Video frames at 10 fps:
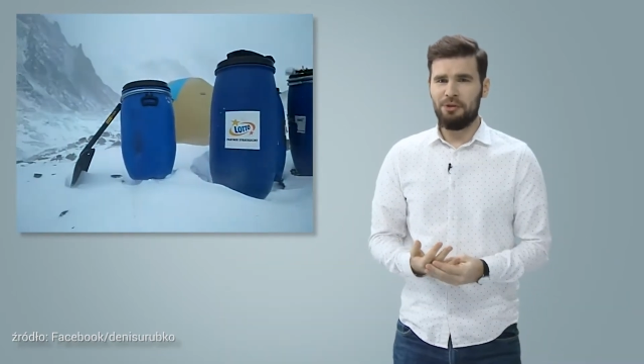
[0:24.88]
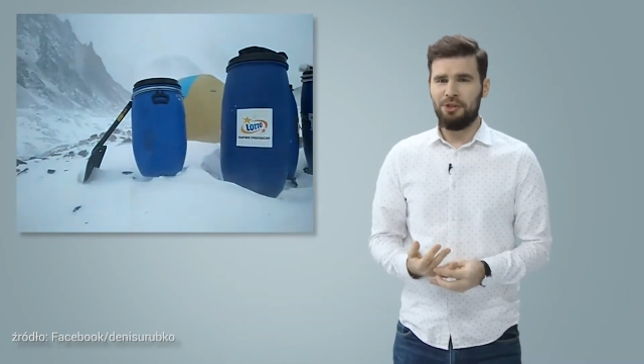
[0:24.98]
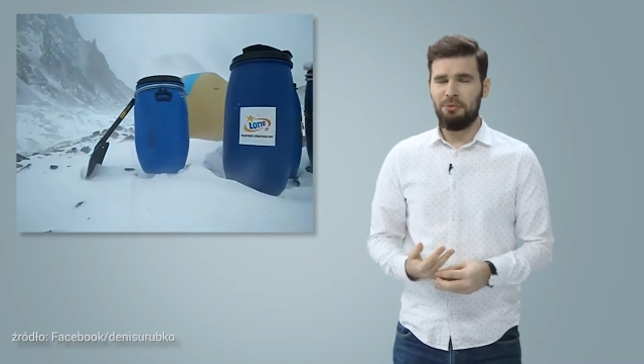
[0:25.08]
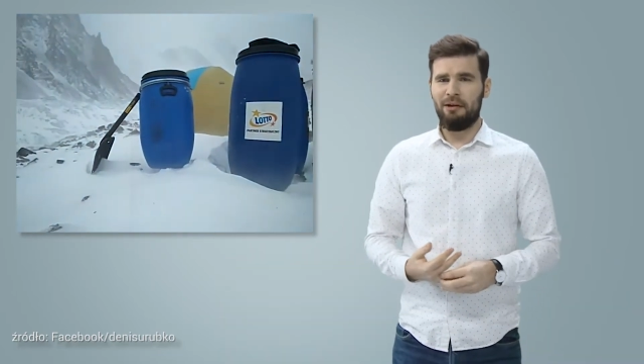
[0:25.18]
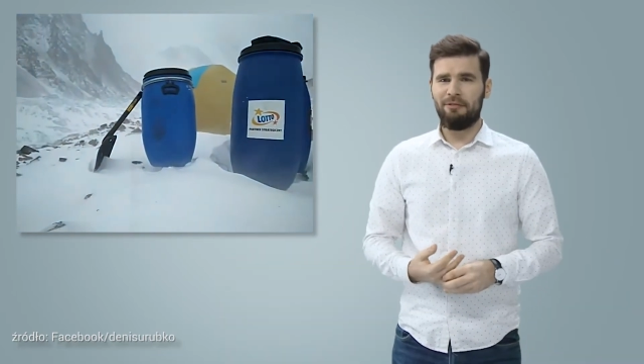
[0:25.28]

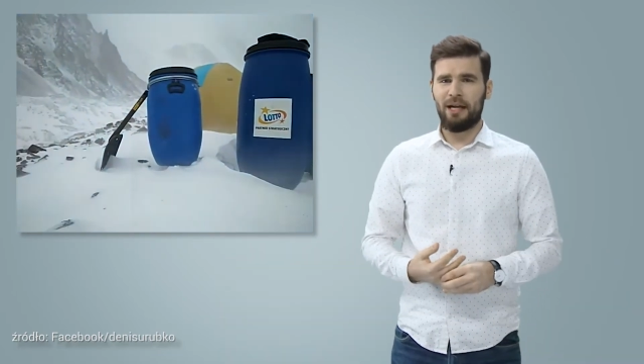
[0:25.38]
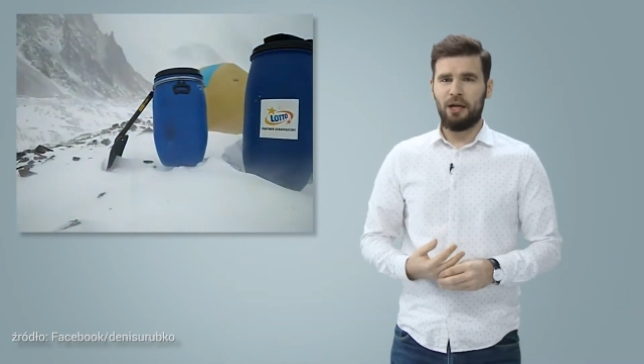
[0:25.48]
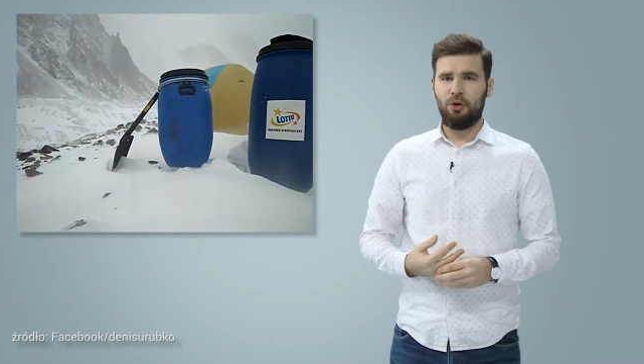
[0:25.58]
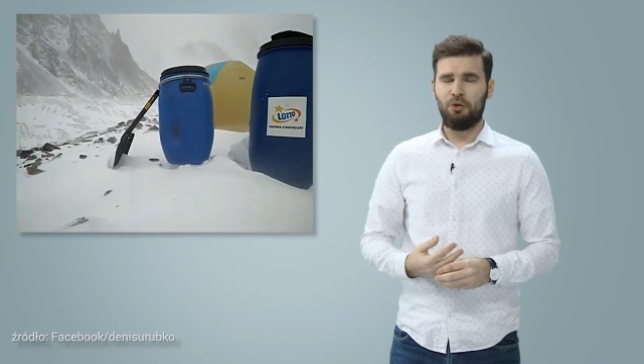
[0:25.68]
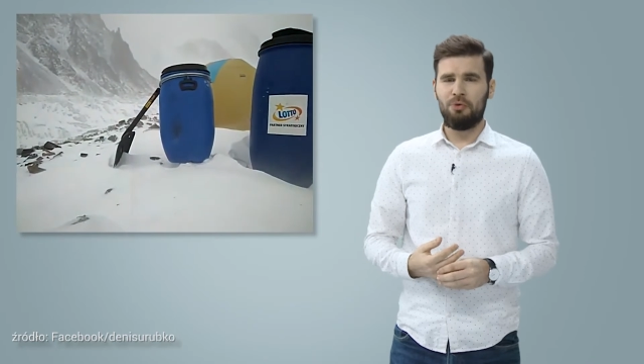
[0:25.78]
zima w
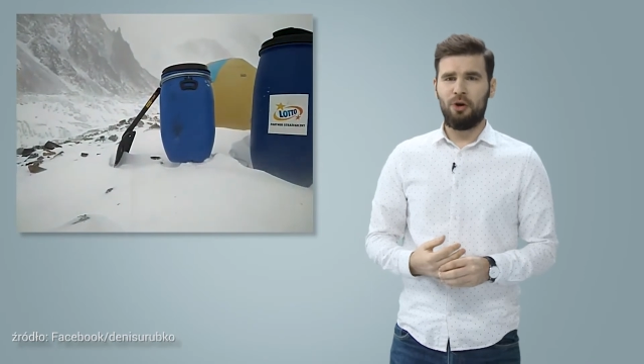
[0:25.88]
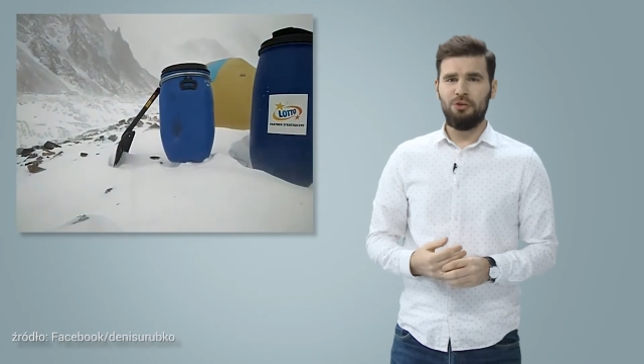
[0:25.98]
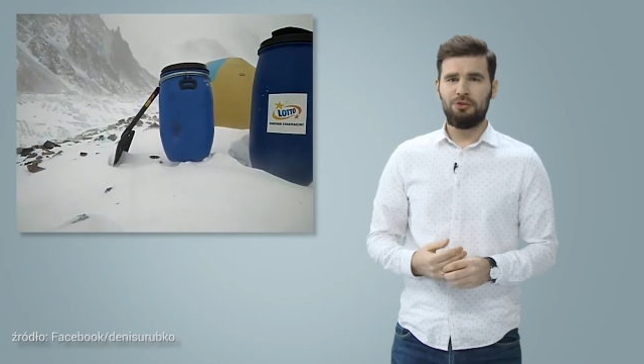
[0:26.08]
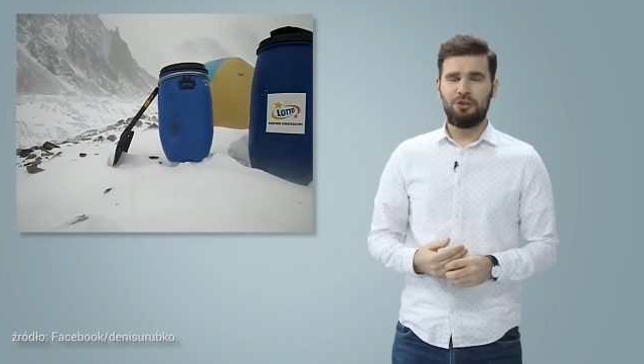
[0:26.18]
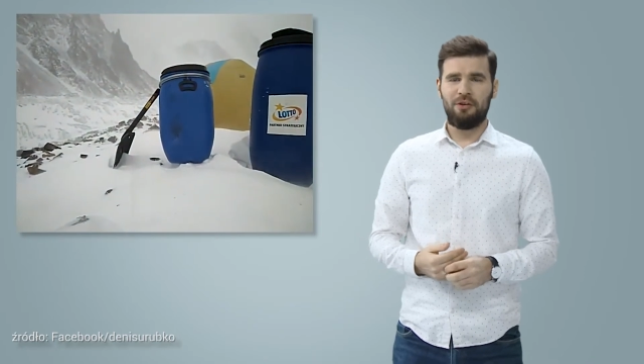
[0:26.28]
Karakorum
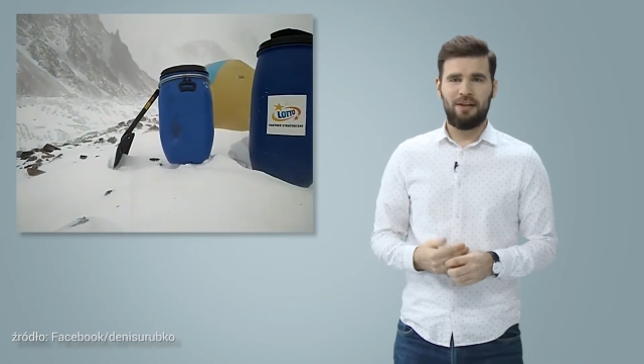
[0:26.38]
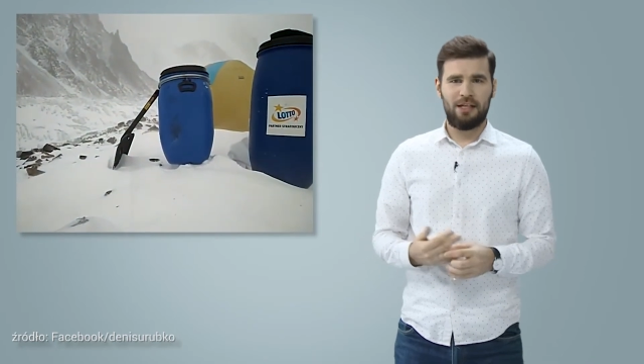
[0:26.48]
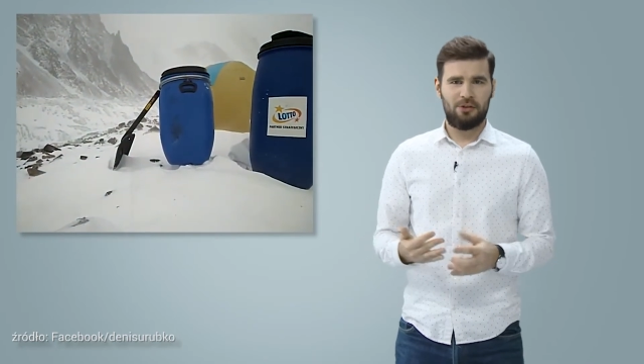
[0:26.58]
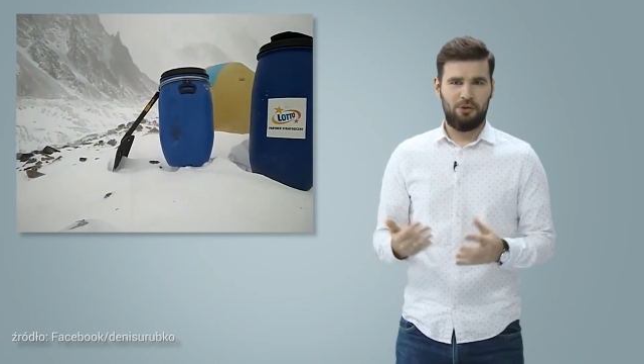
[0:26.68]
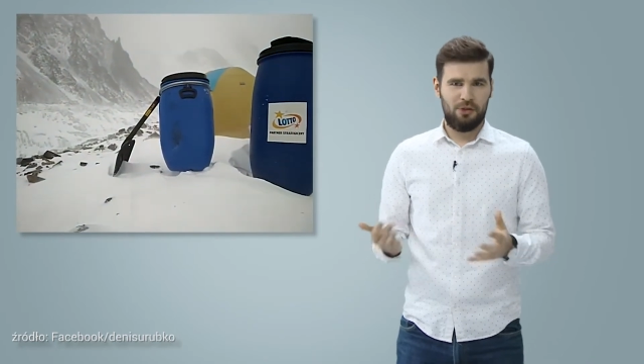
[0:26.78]
kończy się wraz
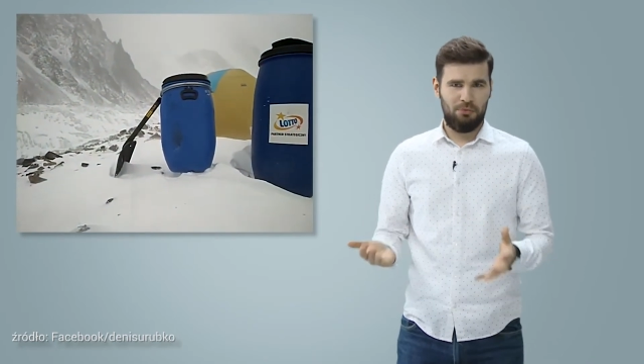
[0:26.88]
z końcem